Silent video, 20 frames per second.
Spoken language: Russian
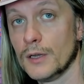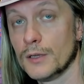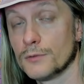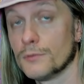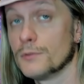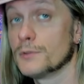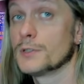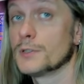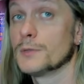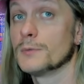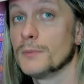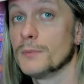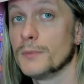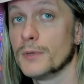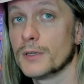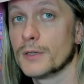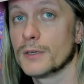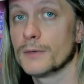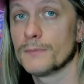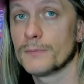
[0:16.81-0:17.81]
Но, тем не
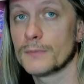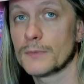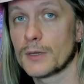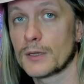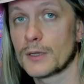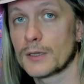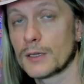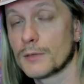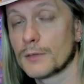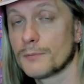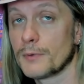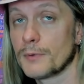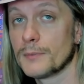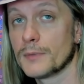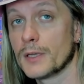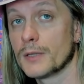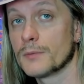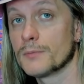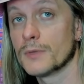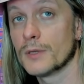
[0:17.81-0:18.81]
менее, она
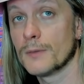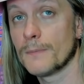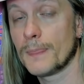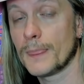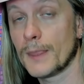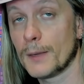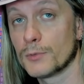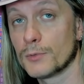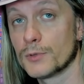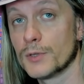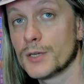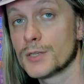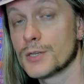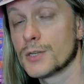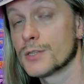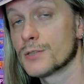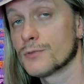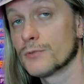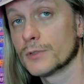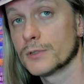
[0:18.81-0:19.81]
напоминает мне об удаче. И
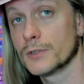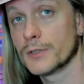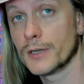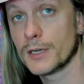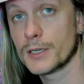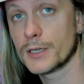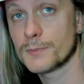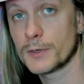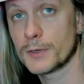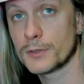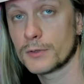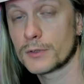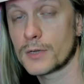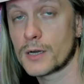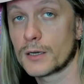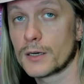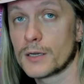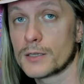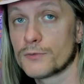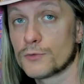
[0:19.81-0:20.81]
сегодня речь пойдет как
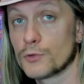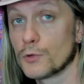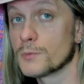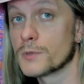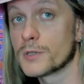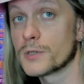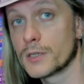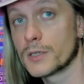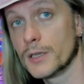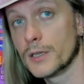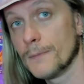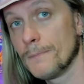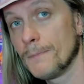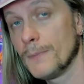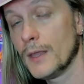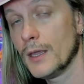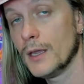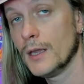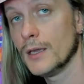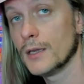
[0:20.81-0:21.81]
раз в том числе
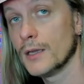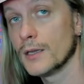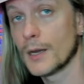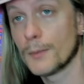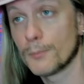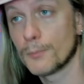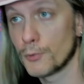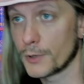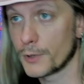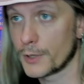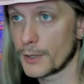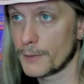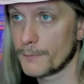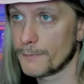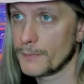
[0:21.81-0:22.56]
и о покере.